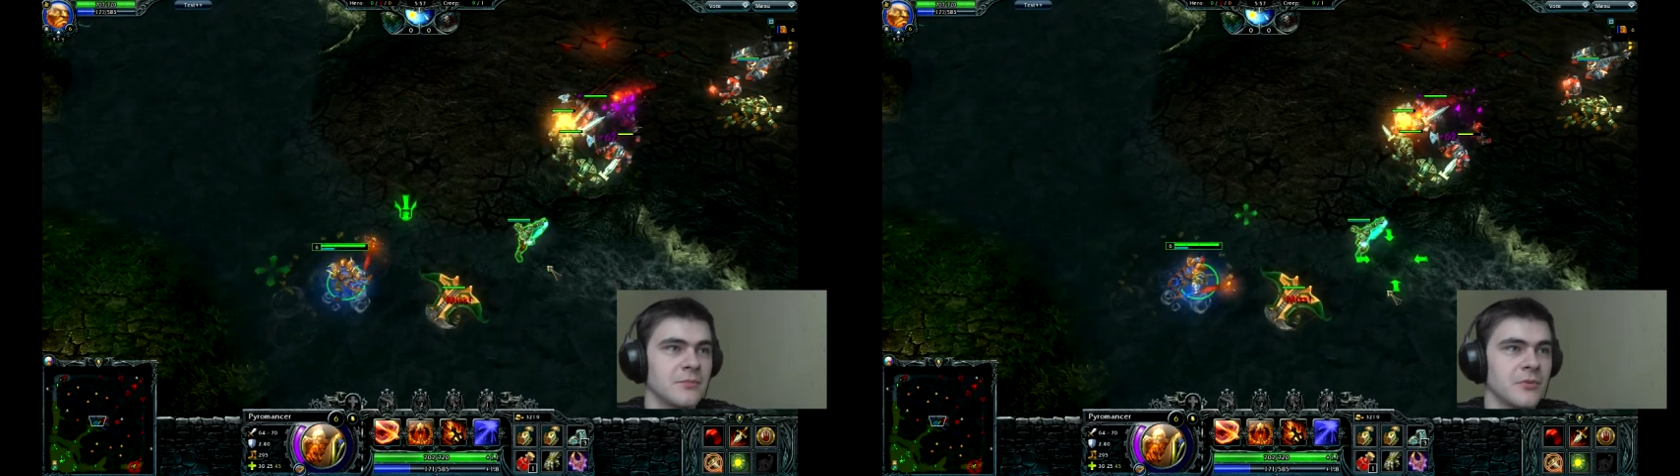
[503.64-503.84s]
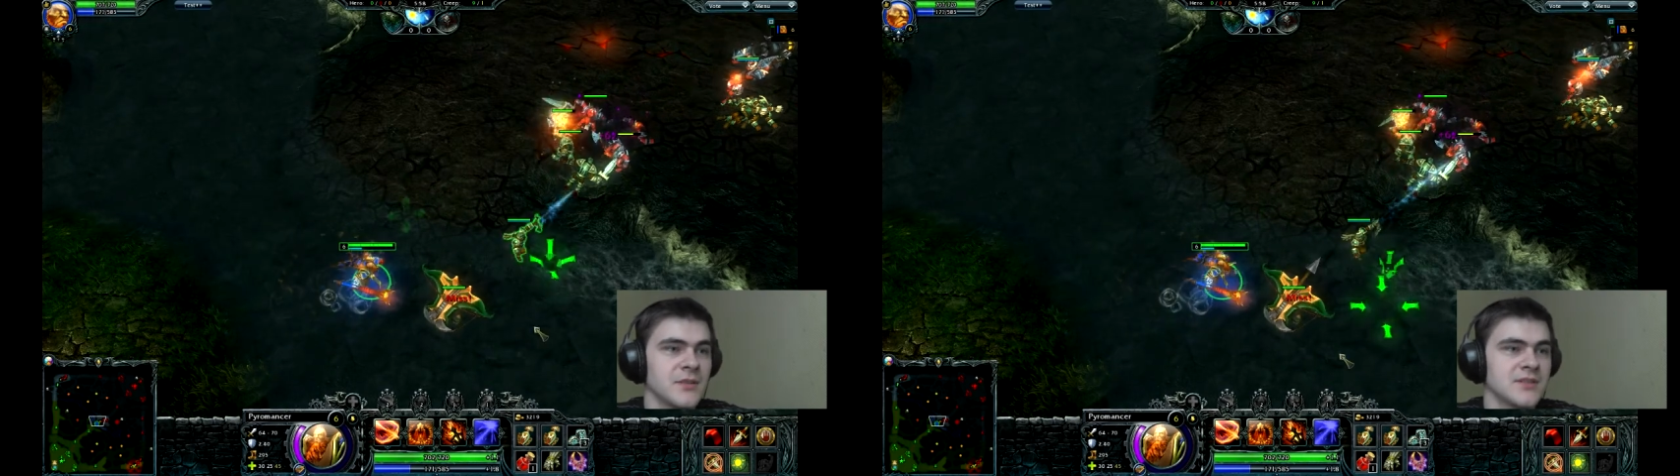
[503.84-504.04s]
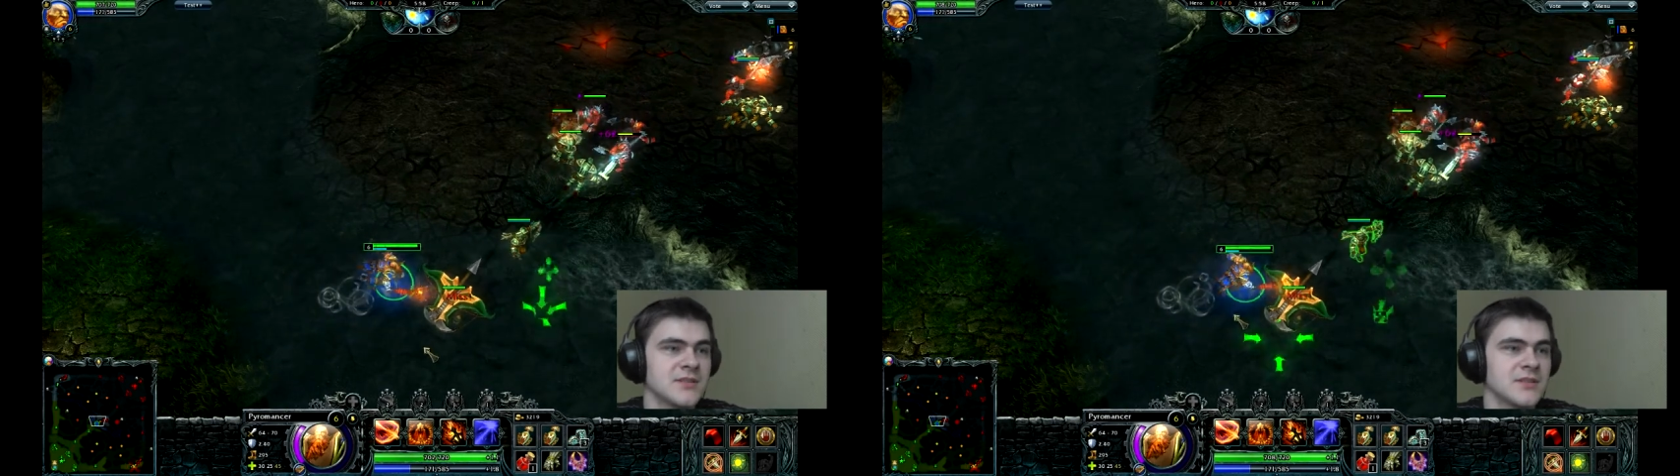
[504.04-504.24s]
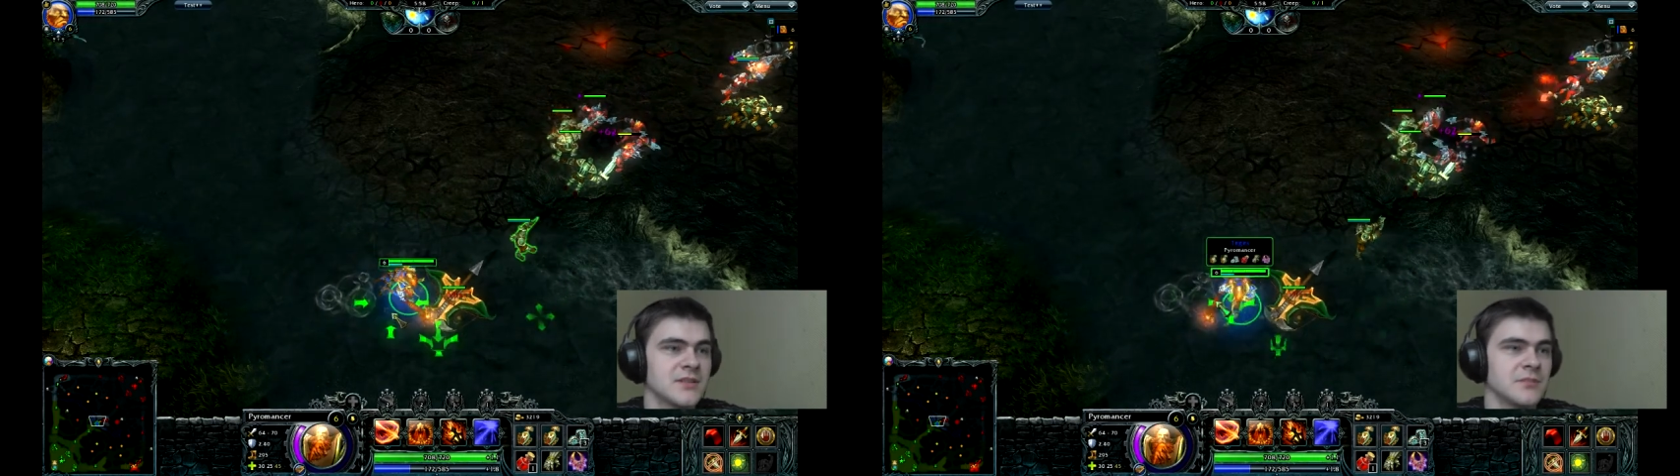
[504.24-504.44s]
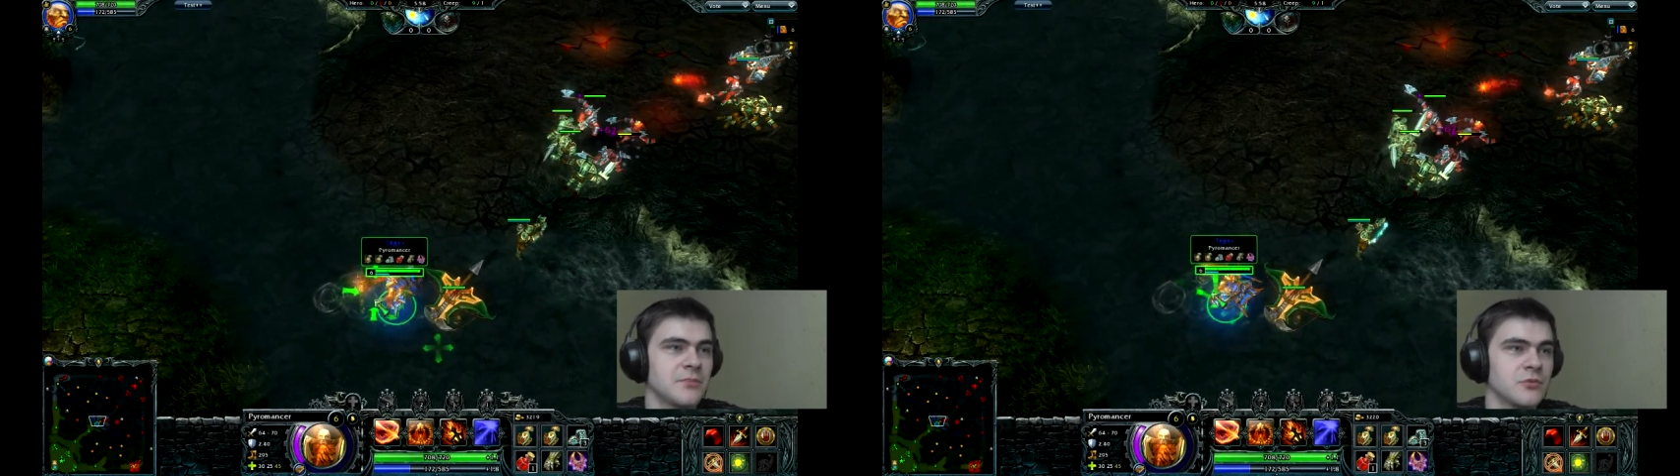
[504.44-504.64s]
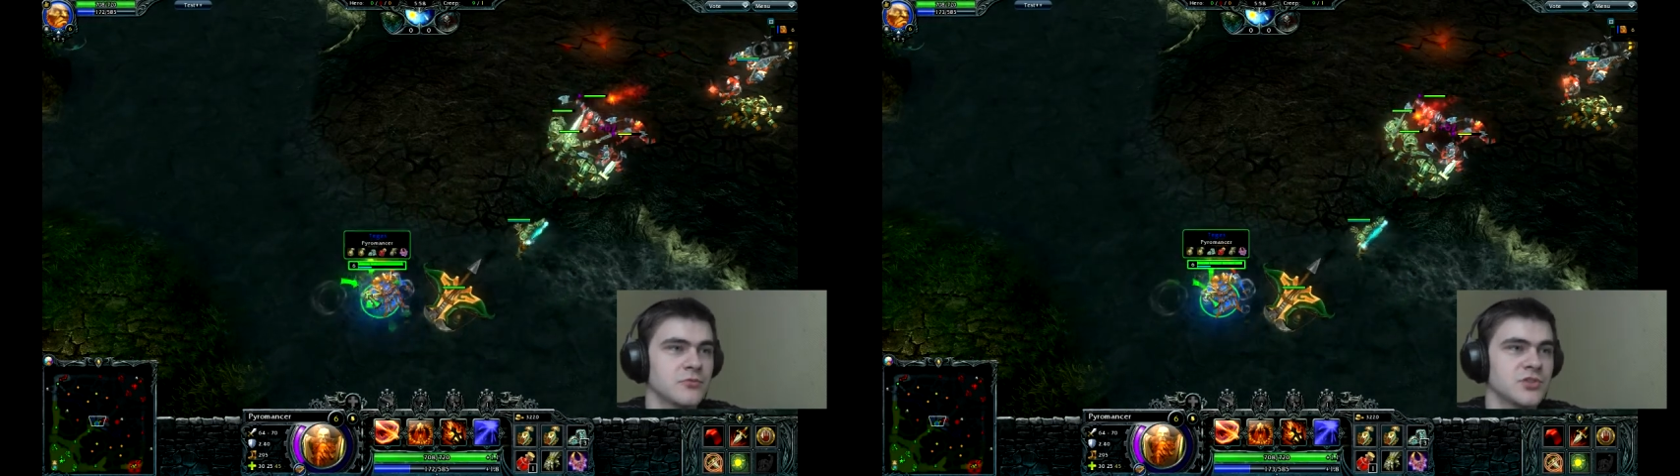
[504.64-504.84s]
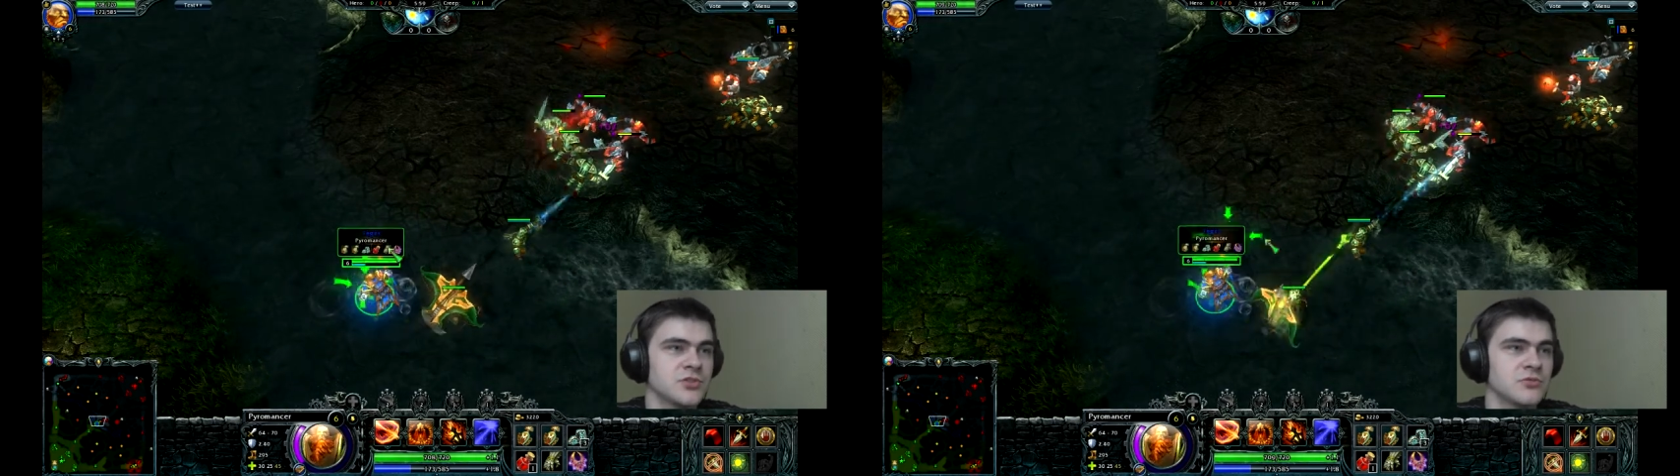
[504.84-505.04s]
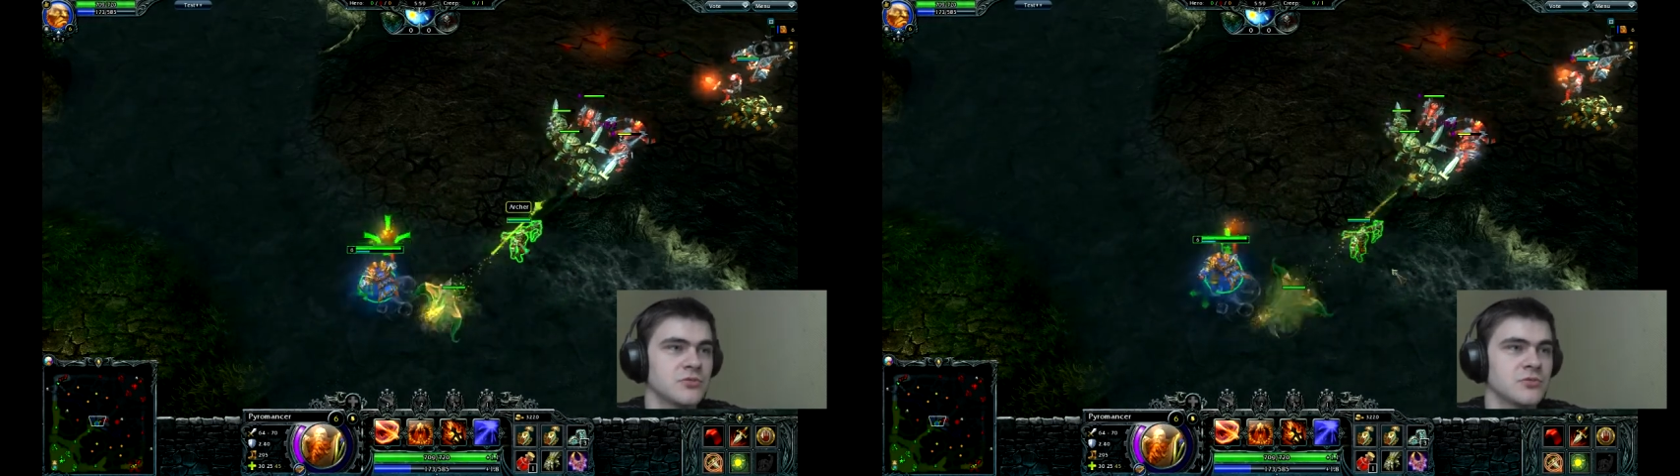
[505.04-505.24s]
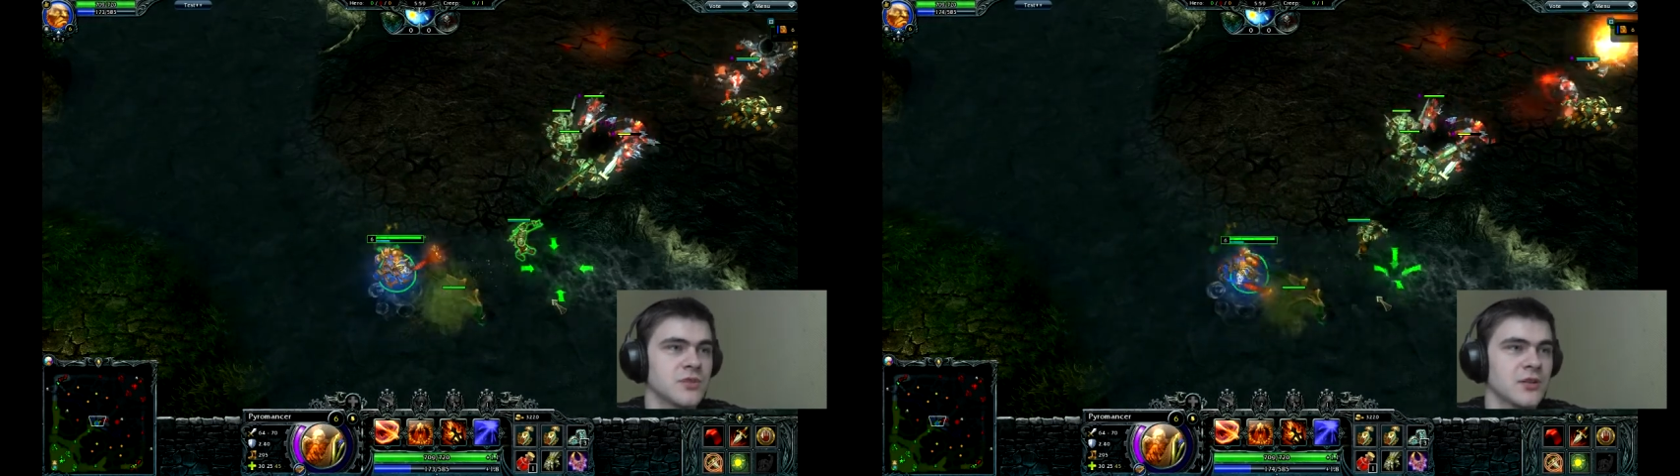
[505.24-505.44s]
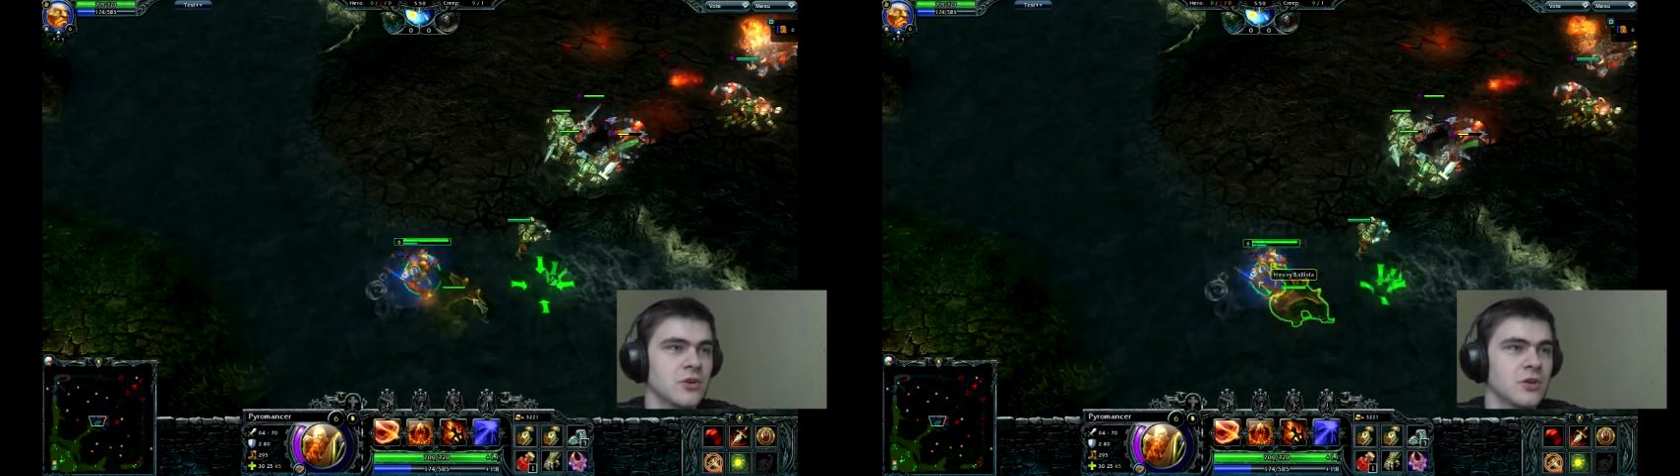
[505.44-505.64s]
pomiędzy po użyciu
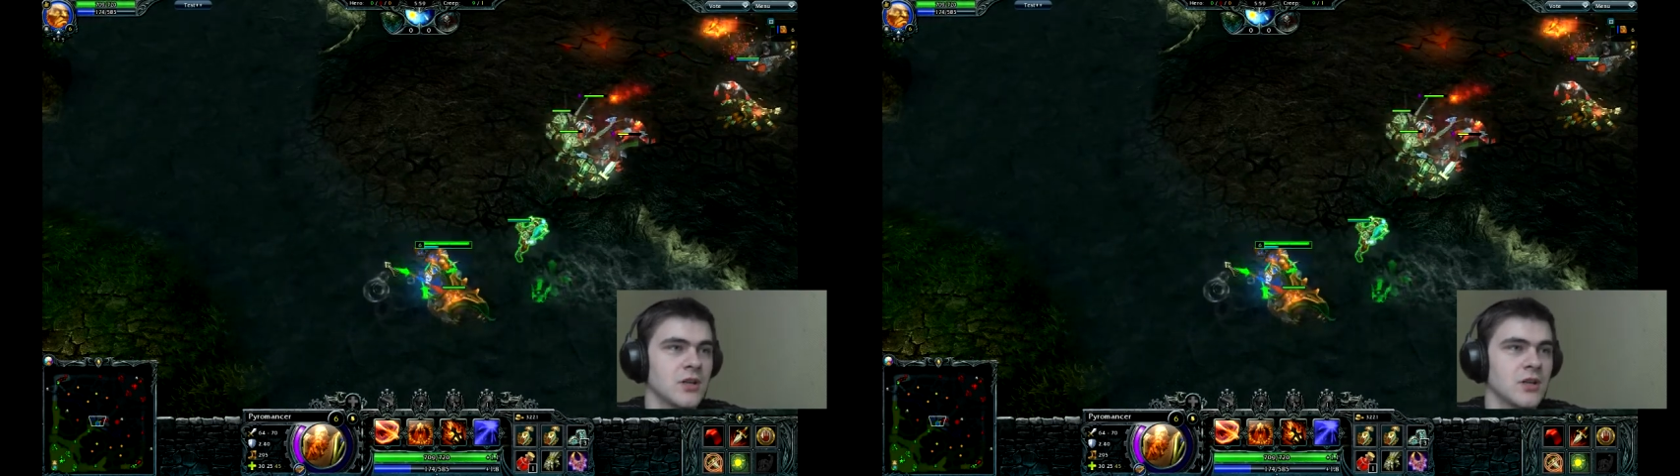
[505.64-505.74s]
którego